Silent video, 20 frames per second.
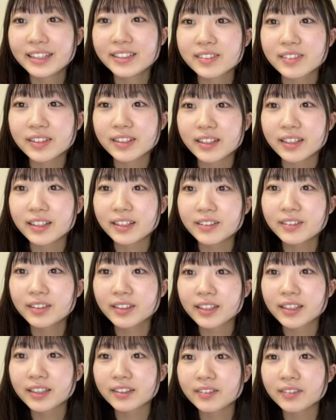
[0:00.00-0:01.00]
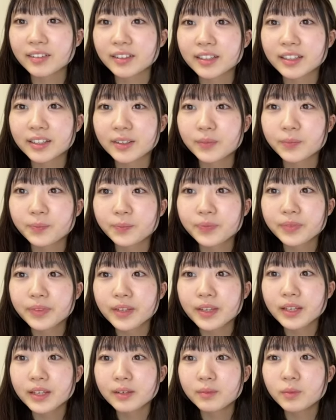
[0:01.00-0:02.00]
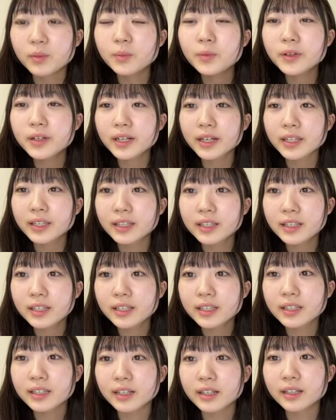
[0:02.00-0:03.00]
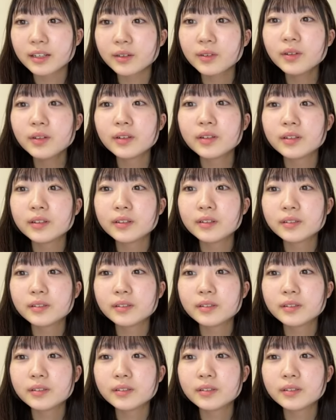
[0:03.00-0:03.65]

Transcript: テンション高いよかったよかった桃買ってきたお